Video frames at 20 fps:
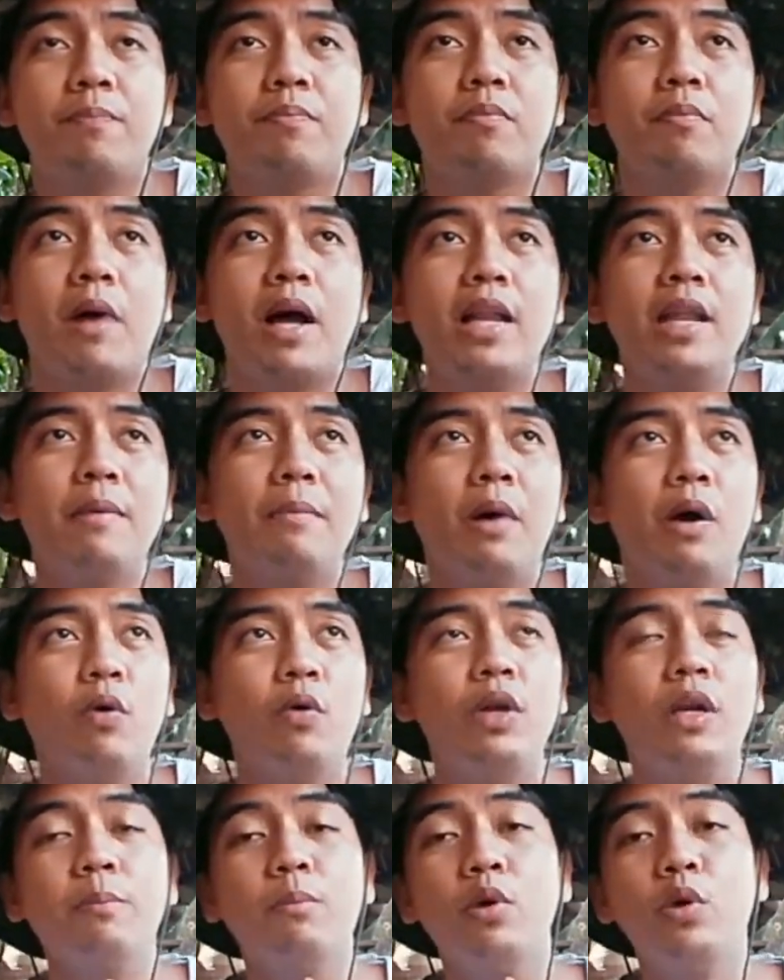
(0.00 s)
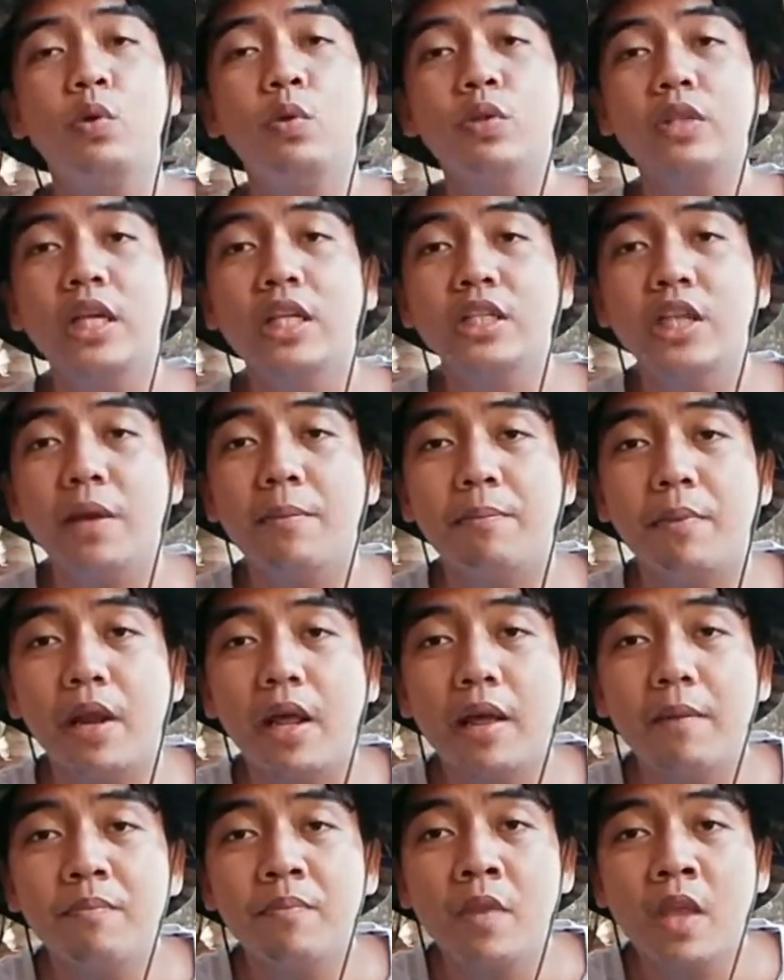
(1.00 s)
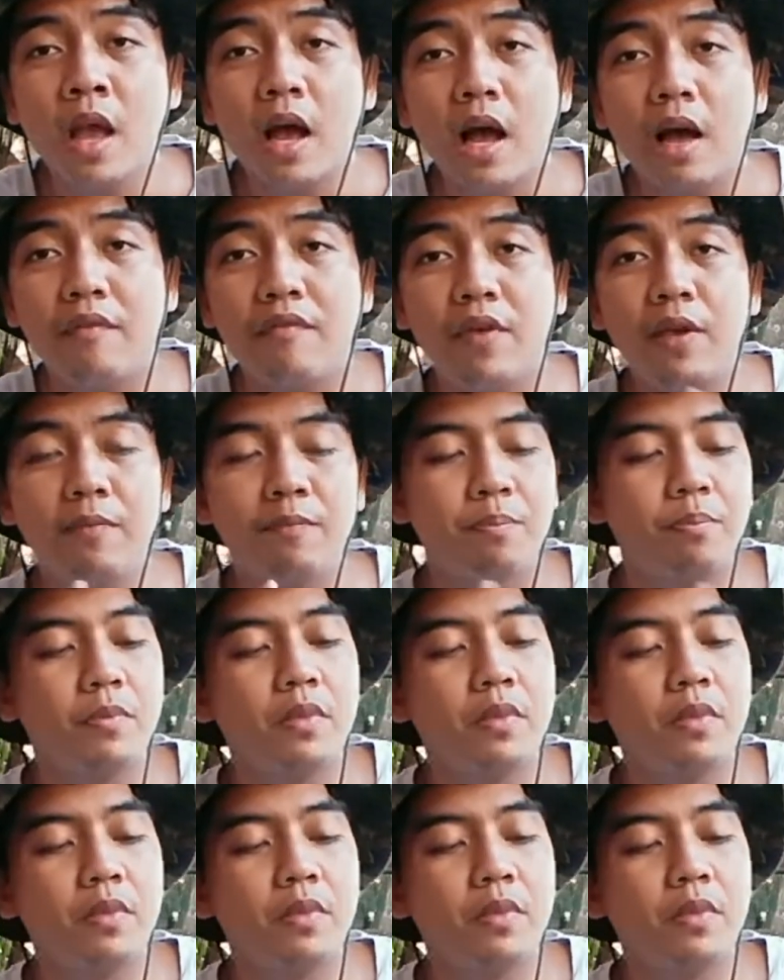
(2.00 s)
Bali, maunang bunutin, syempre. Uh, fifth,